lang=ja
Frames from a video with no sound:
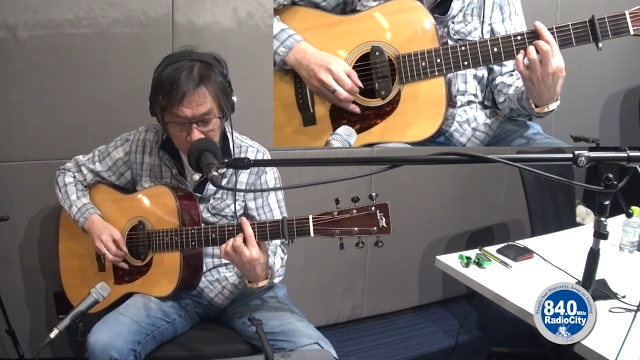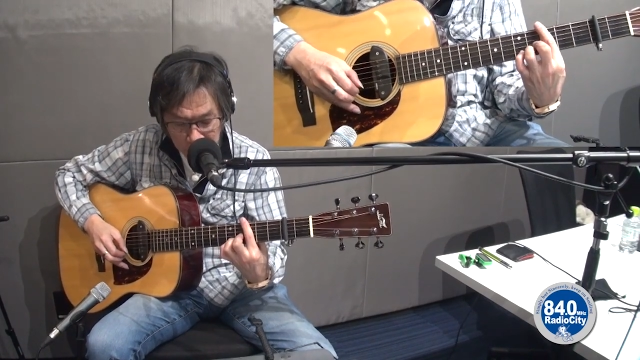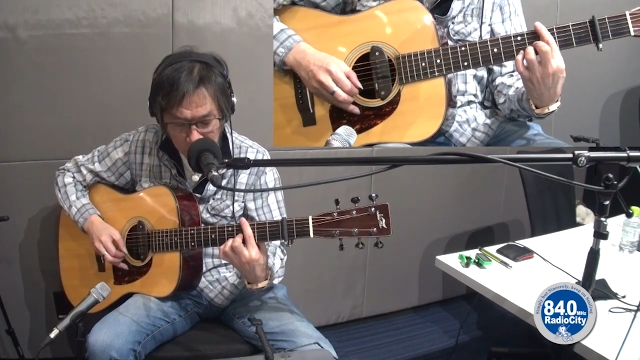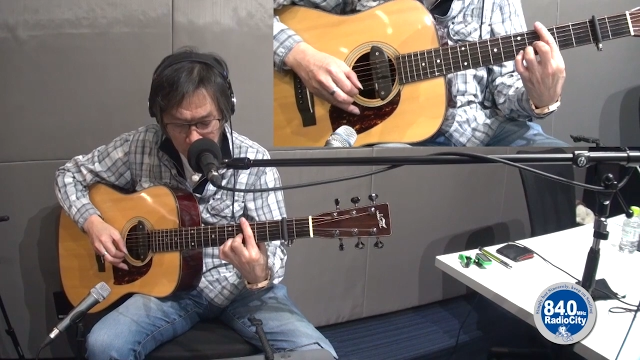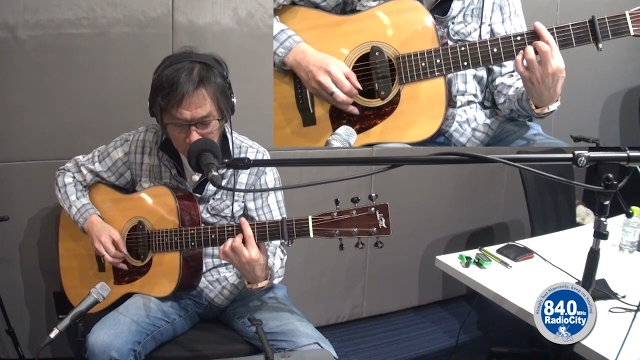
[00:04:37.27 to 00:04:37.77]

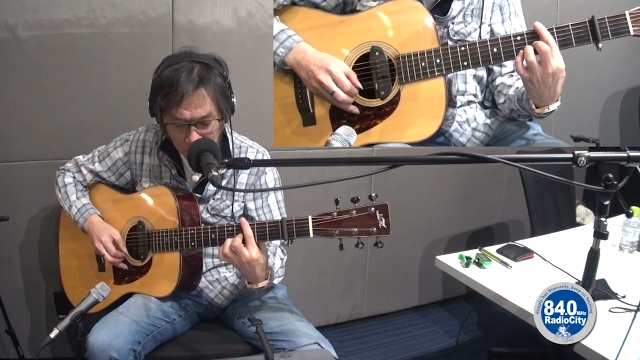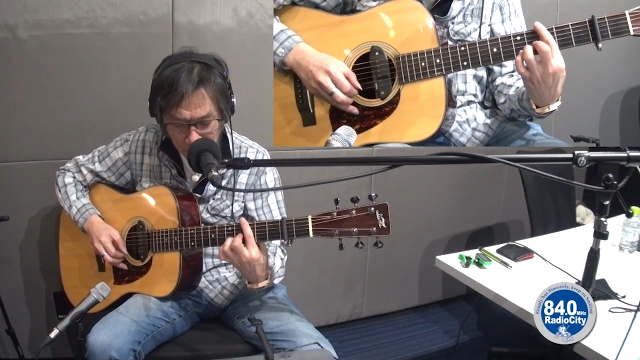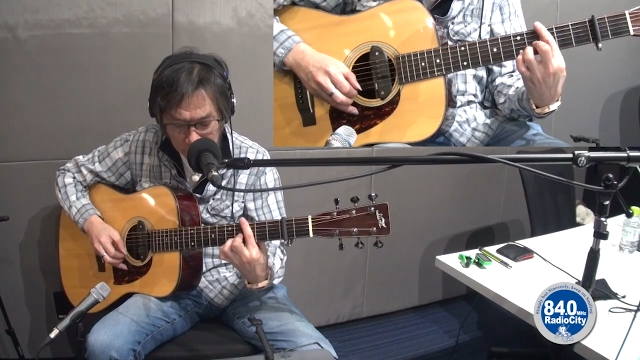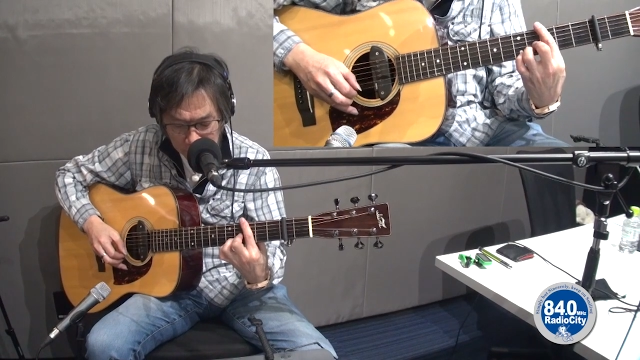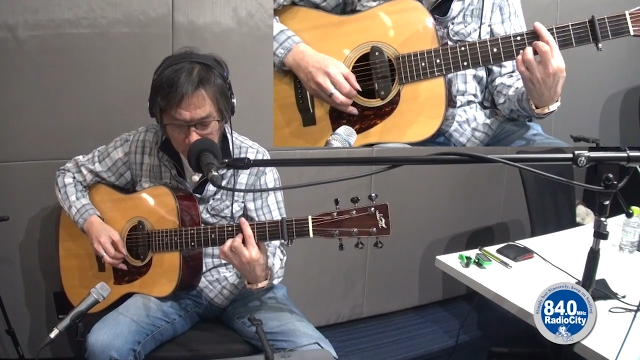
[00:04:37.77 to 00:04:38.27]
に弦目
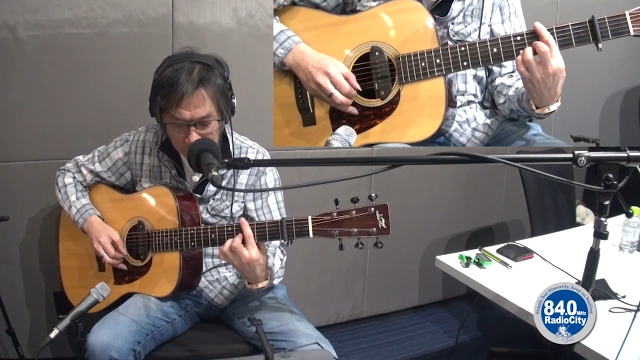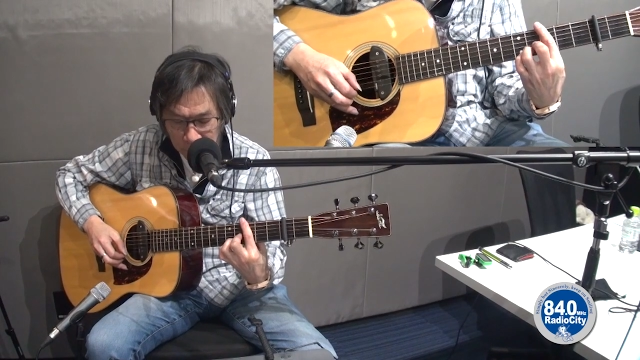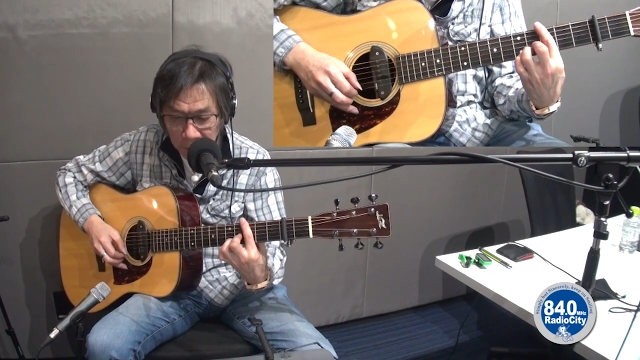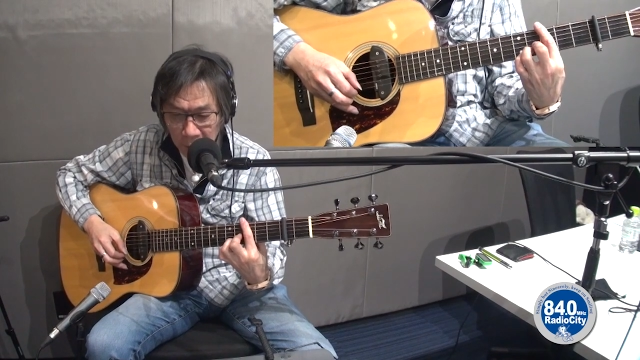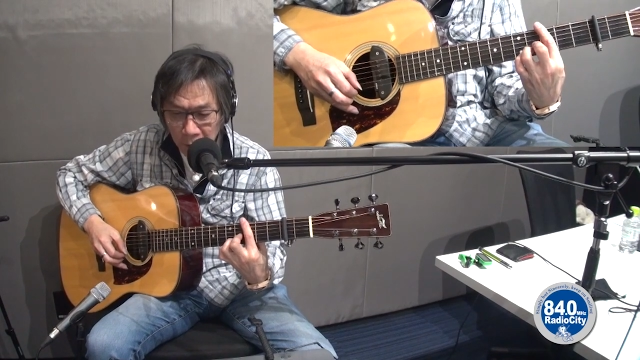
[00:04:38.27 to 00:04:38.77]
よん
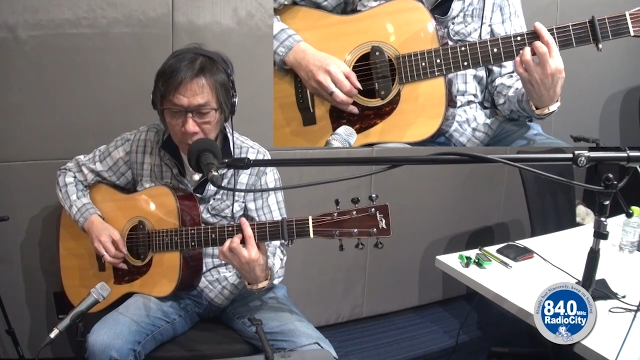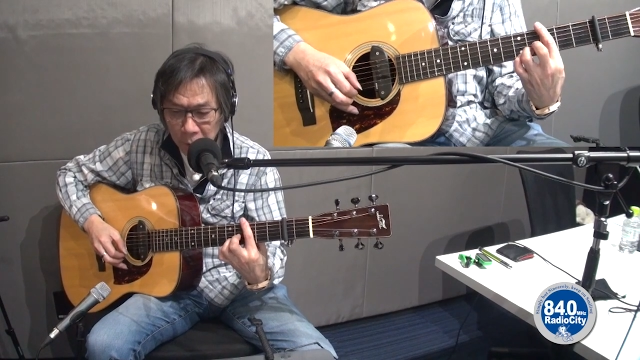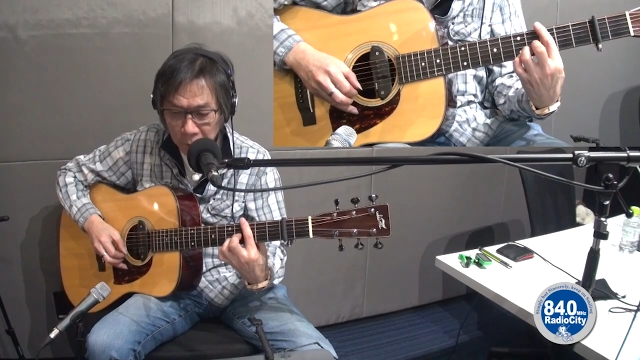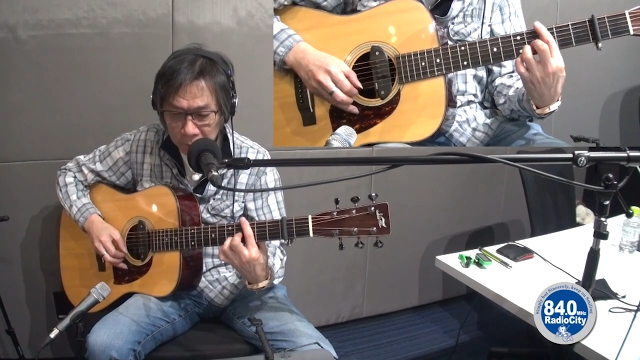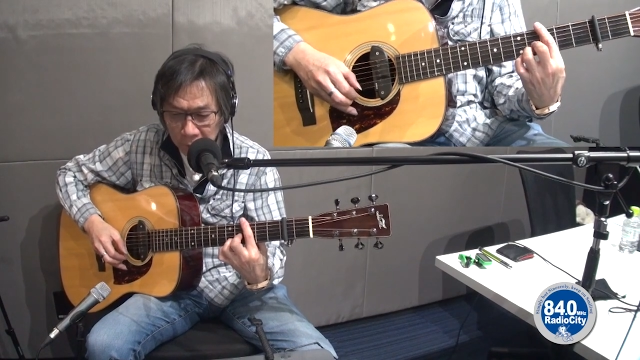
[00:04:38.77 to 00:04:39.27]
フレット、さん弦目
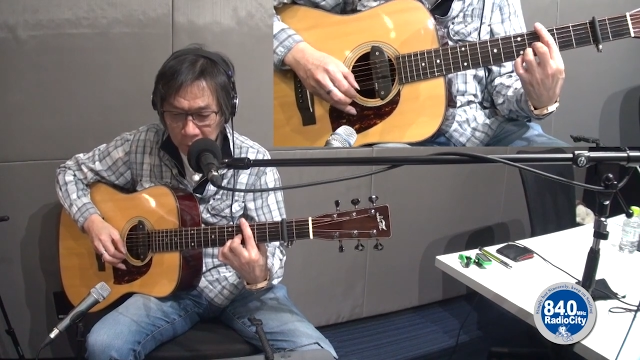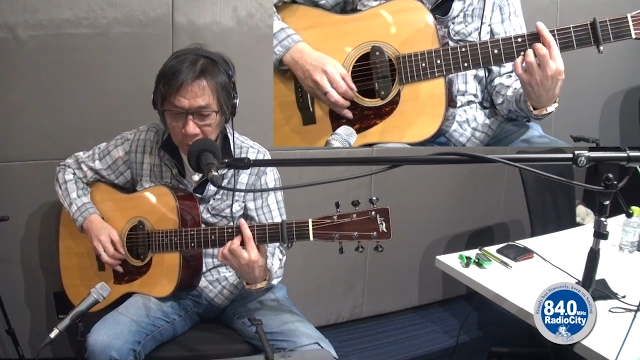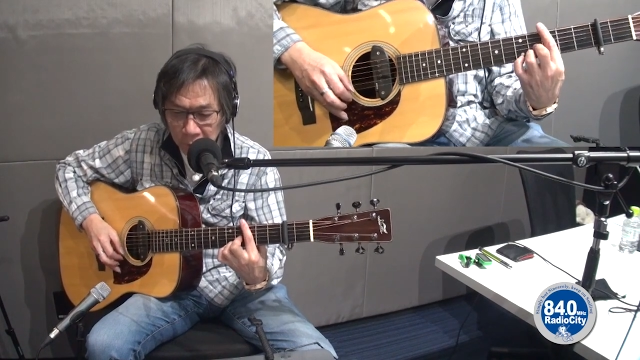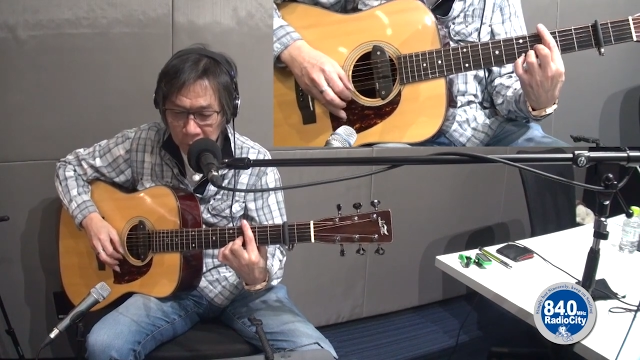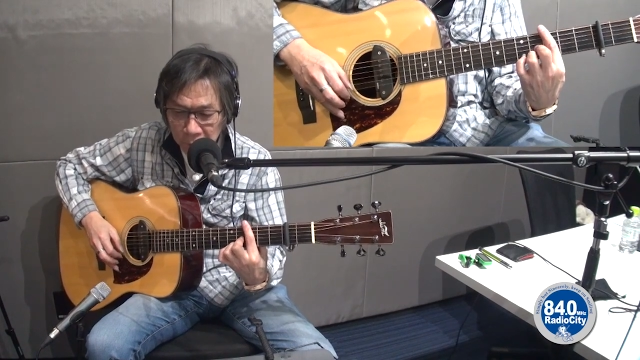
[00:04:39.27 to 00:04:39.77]
よん
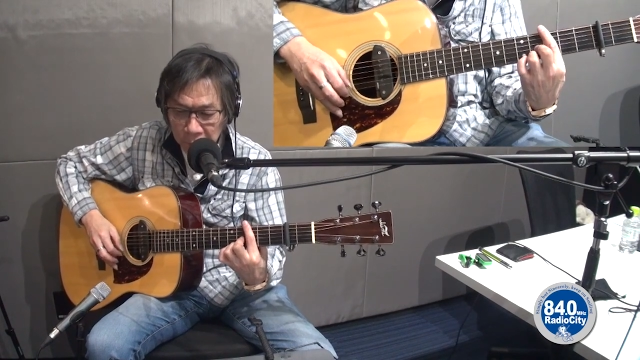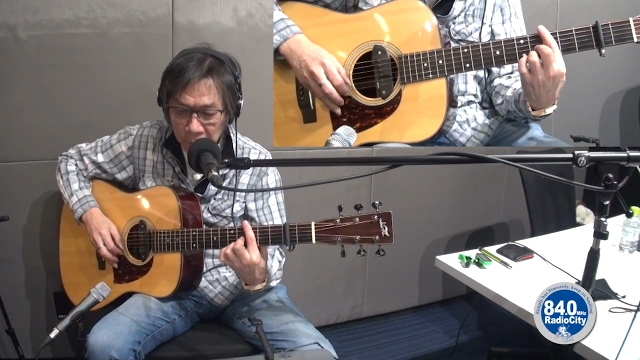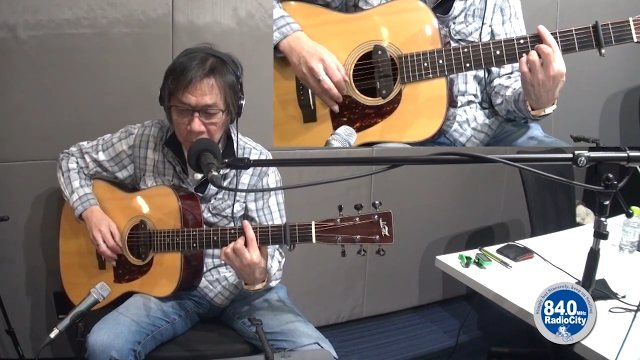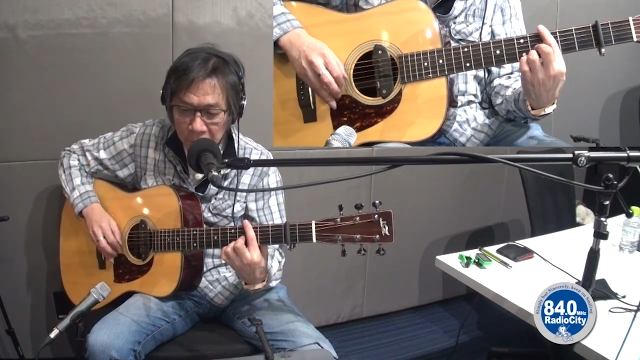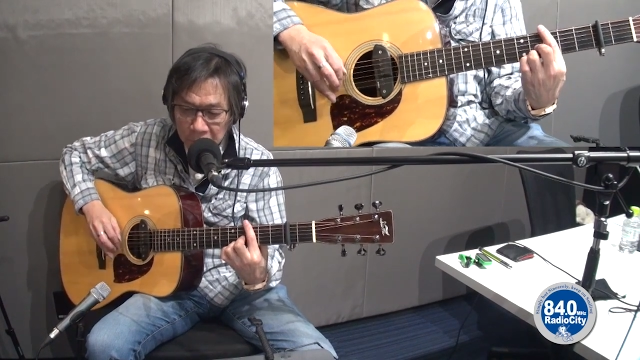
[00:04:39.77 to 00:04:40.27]
フレット、この音
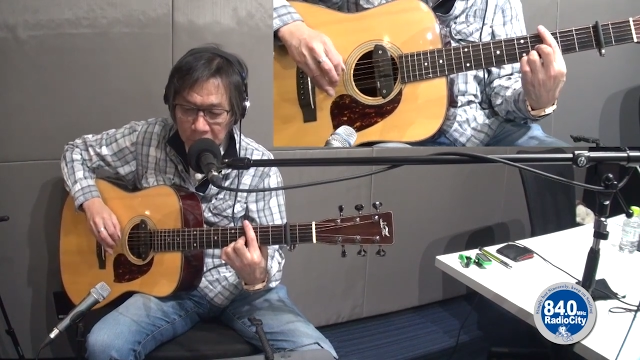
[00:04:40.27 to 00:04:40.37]
を、